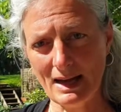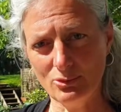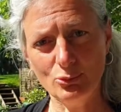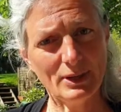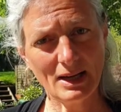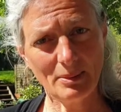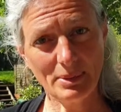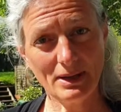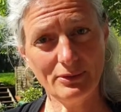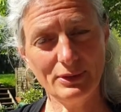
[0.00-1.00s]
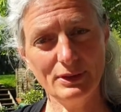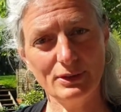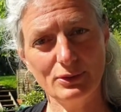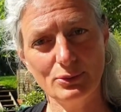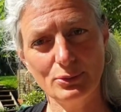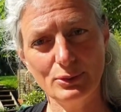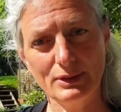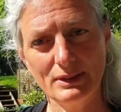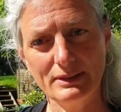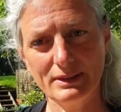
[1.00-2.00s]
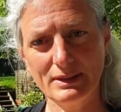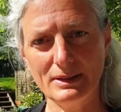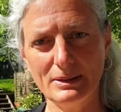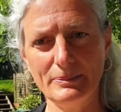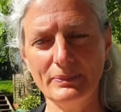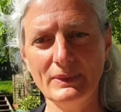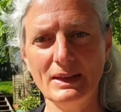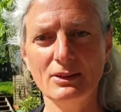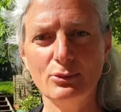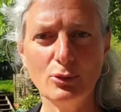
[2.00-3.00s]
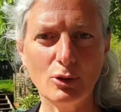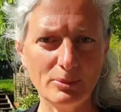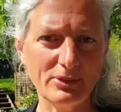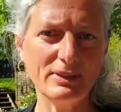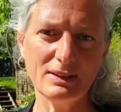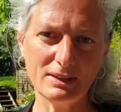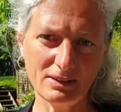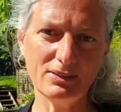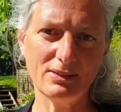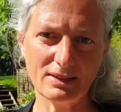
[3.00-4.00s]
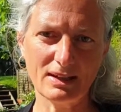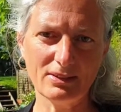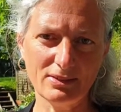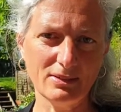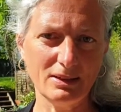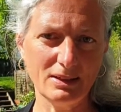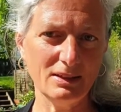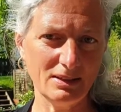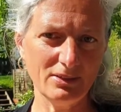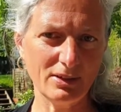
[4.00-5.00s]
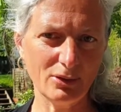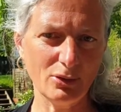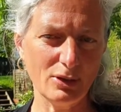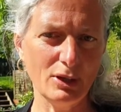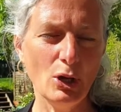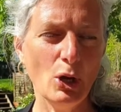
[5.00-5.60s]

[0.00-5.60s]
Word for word: unnahbar wirkt. Und ähm, so kommt sie in Isis Klasse in Instagram